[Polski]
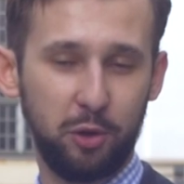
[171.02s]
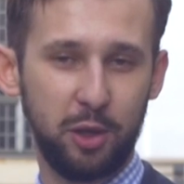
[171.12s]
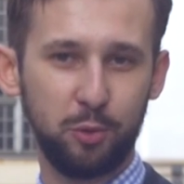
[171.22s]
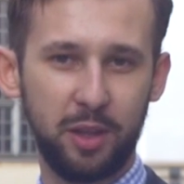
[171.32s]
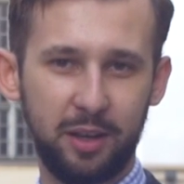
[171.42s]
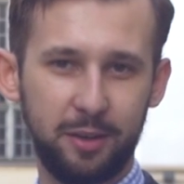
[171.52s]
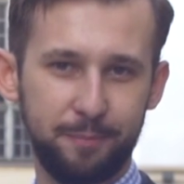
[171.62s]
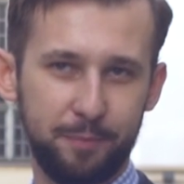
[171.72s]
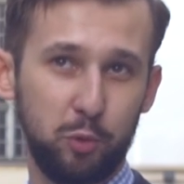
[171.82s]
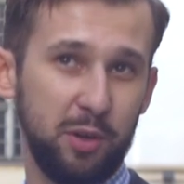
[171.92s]
to
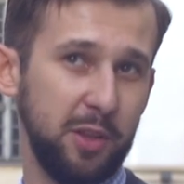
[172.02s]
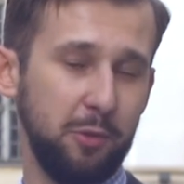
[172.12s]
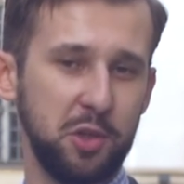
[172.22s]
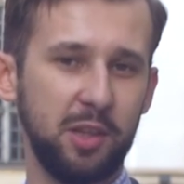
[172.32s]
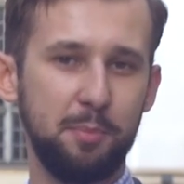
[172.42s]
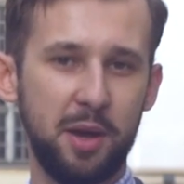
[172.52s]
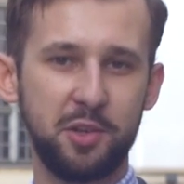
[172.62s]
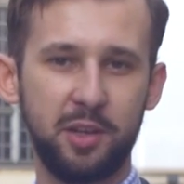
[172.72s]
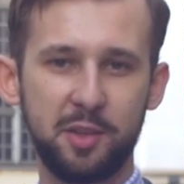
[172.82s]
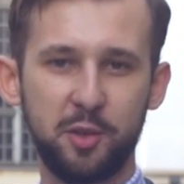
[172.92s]
kierunek, mm, który wydawał się
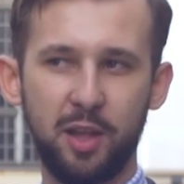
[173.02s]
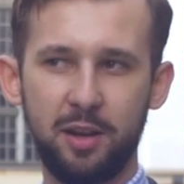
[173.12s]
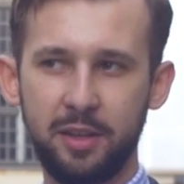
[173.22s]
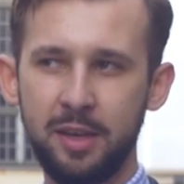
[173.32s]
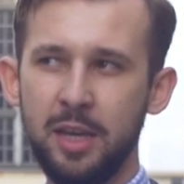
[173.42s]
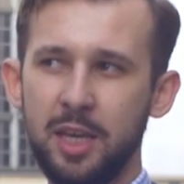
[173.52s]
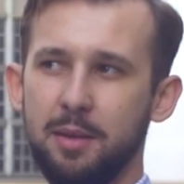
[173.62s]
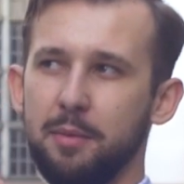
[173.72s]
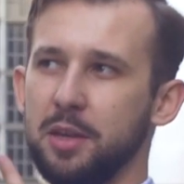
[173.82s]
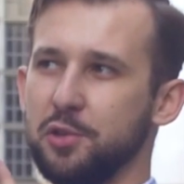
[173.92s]
najbardziej racjonalny
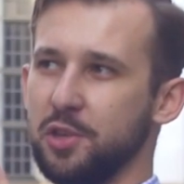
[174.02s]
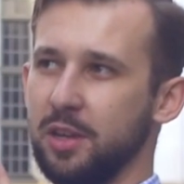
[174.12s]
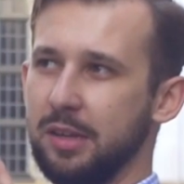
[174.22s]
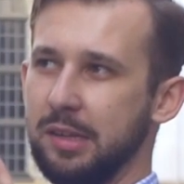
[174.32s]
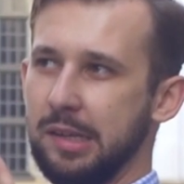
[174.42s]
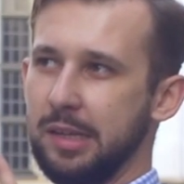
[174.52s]
i miałem jeszcze